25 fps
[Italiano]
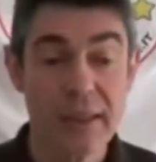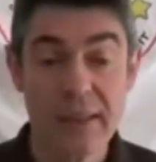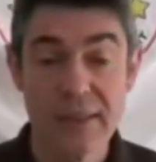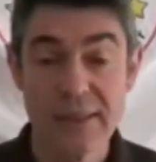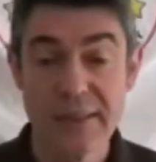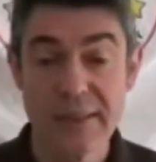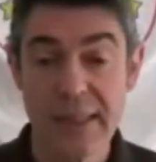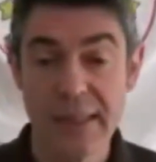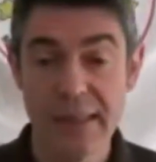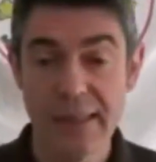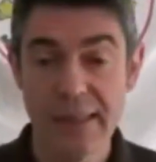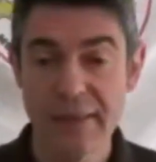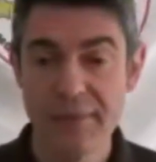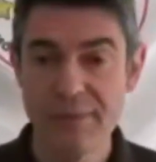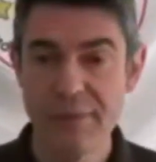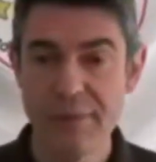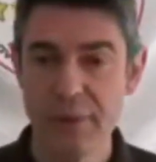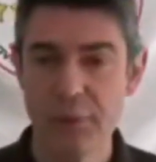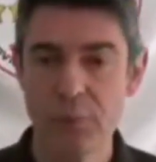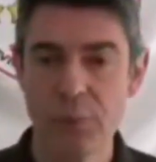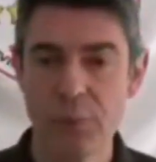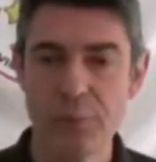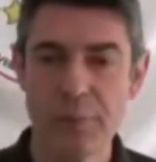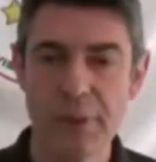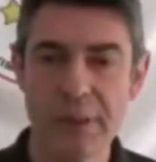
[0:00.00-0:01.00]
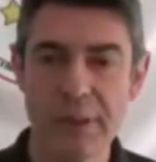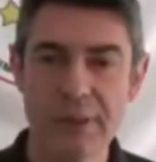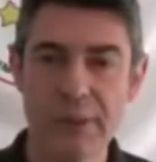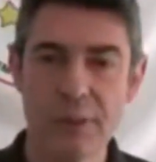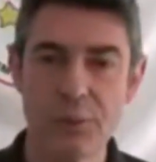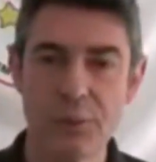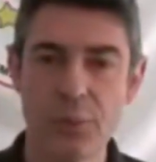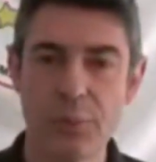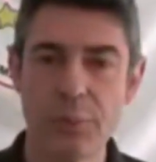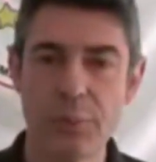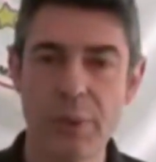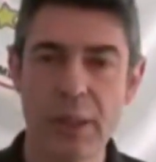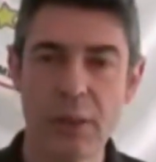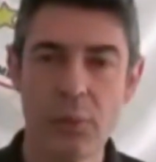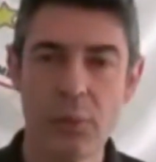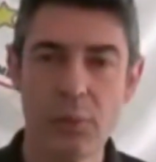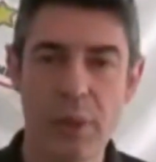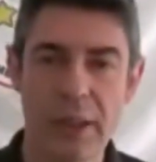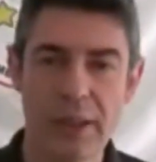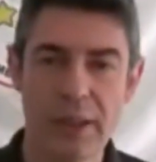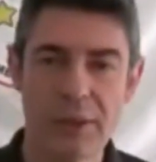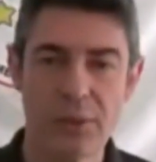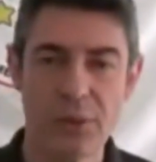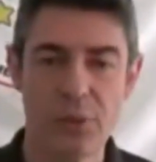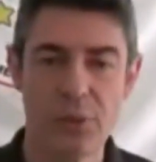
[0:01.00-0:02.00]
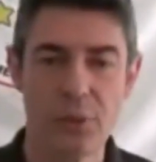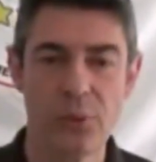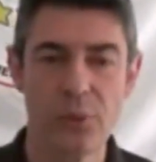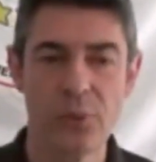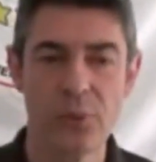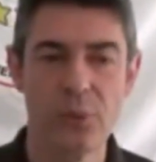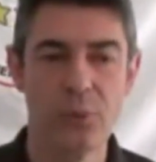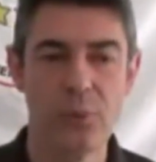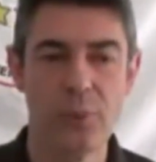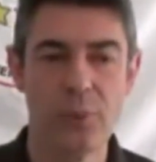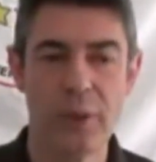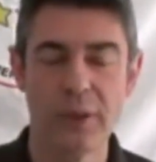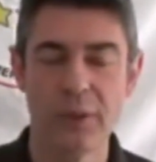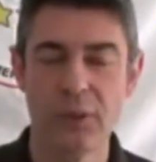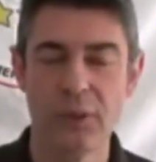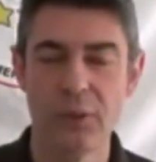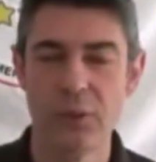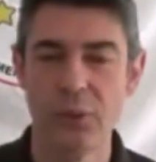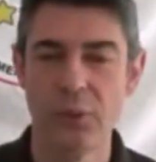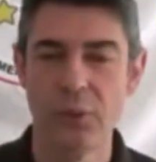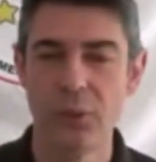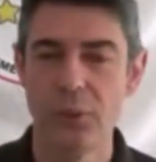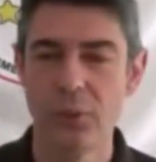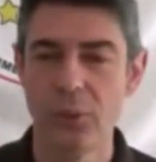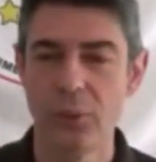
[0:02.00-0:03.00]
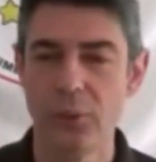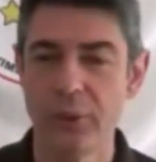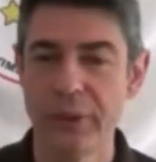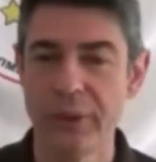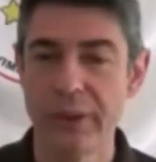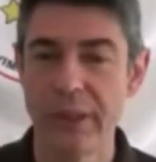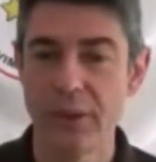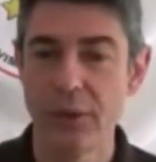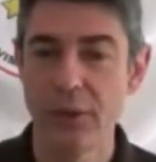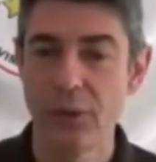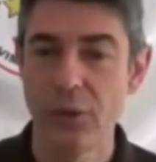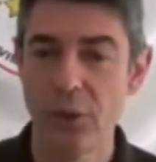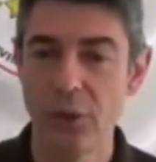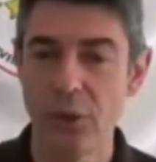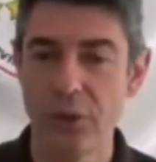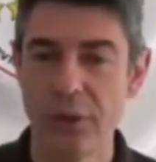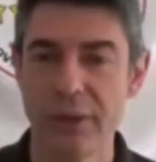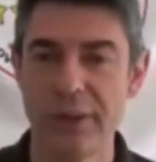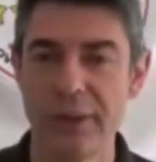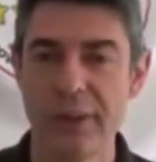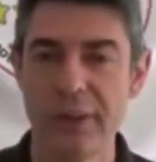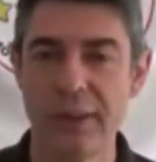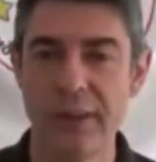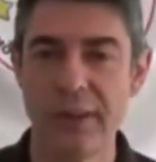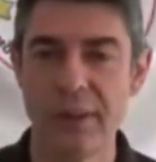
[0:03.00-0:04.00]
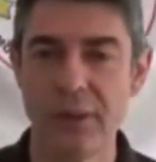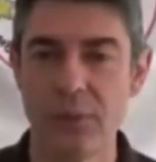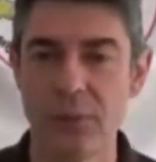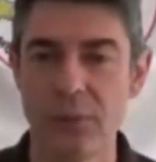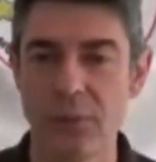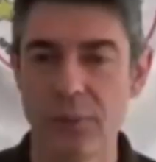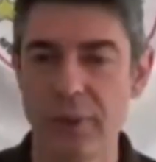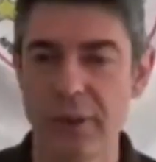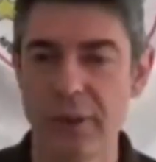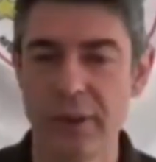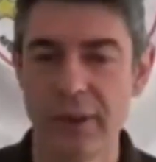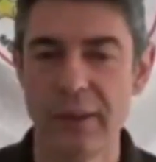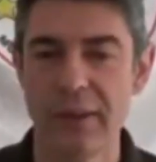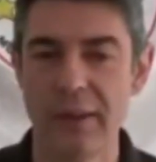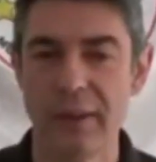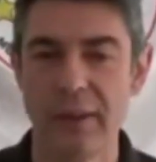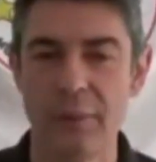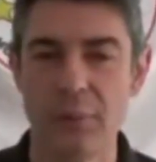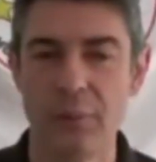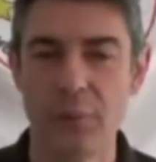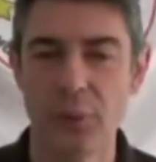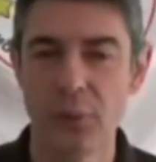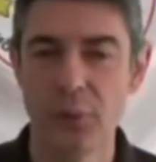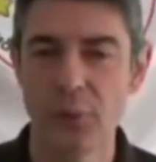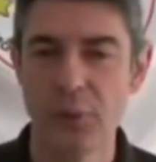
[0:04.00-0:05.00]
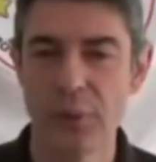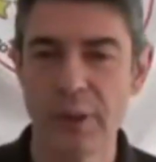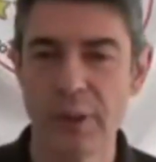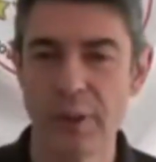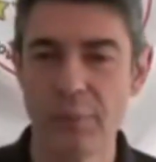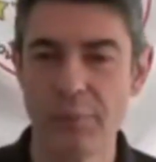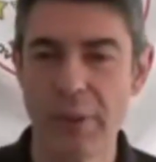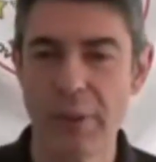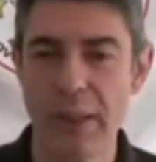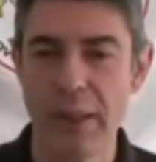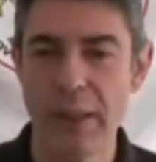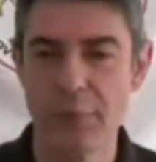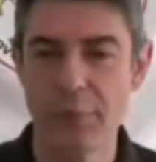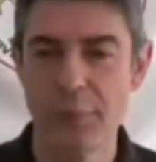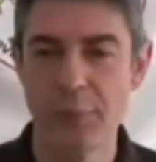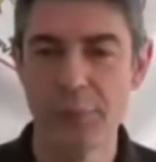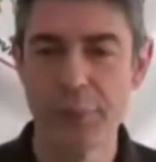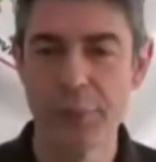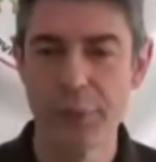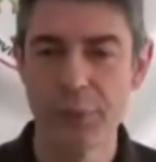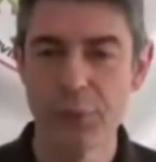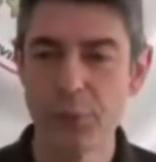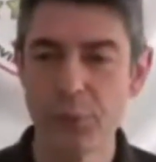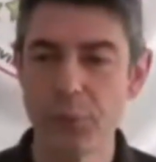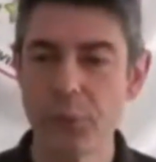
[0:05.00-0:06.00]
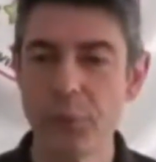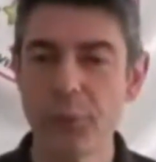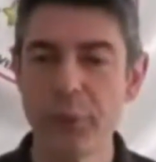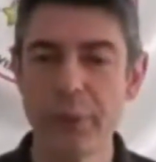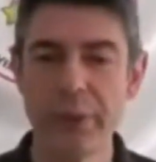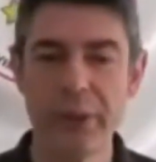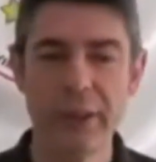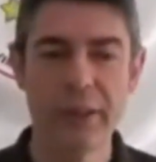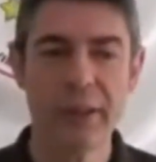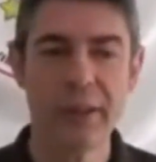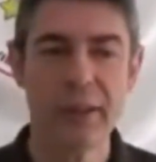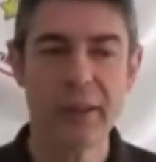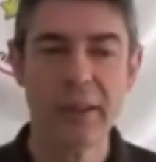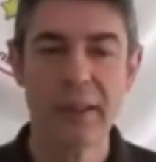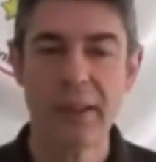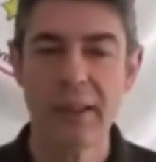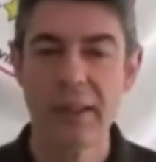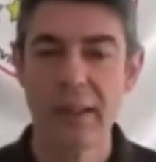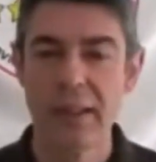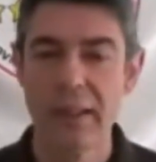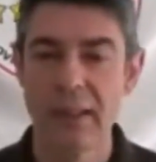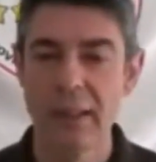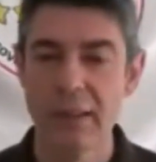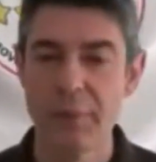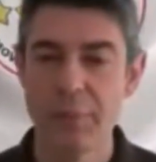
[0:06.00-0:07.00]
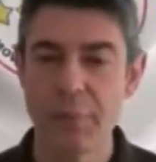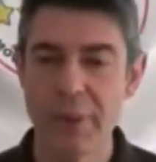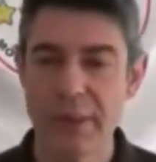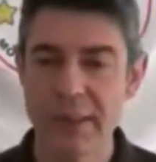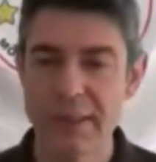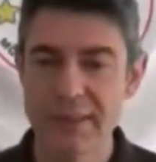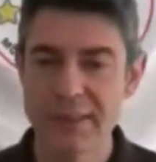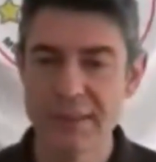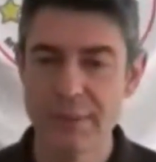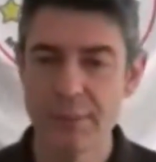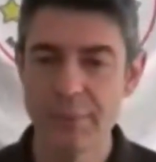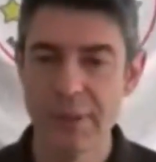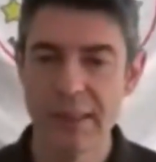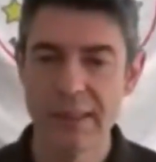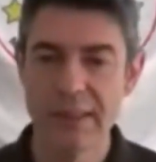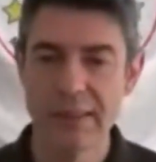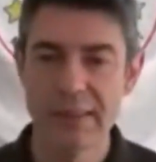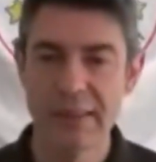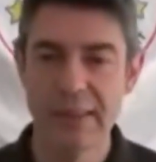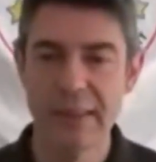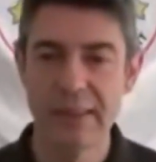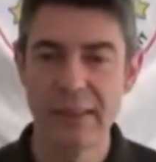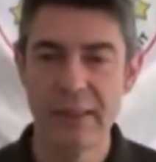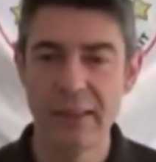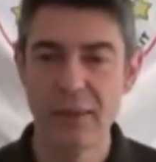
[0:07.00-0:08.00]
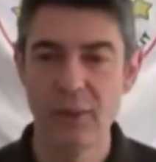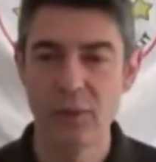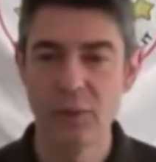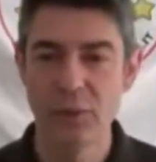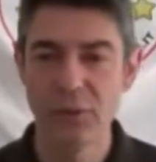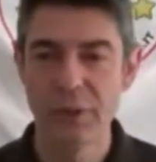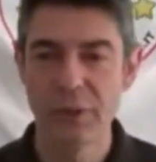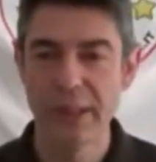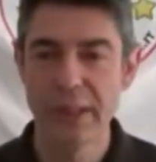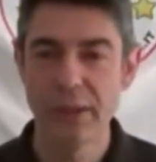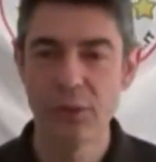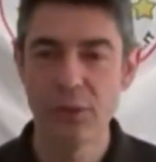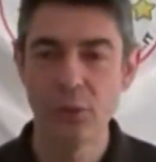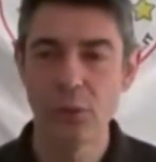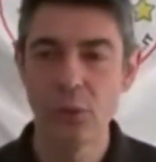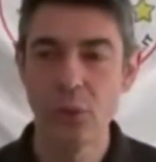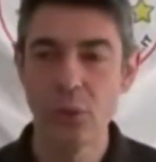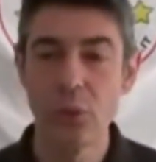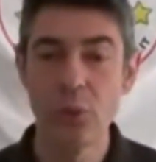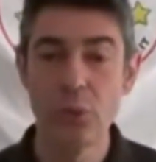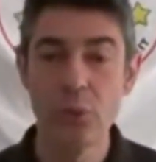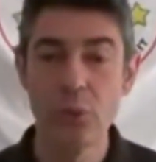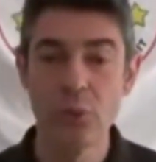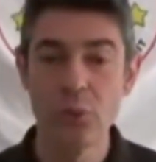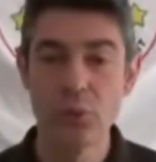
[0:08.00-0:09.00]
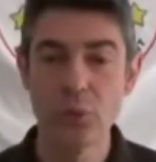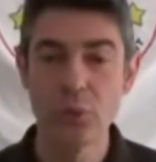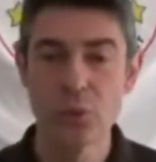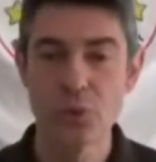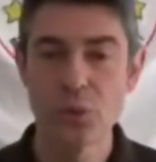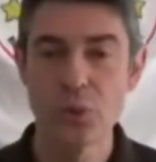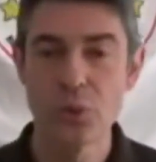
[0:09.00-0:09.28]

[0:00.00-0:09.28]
Si arriva al 2003-2004 quando con gli accordi con eh, il mondo del marmo per cui i beni stimati ottengono uno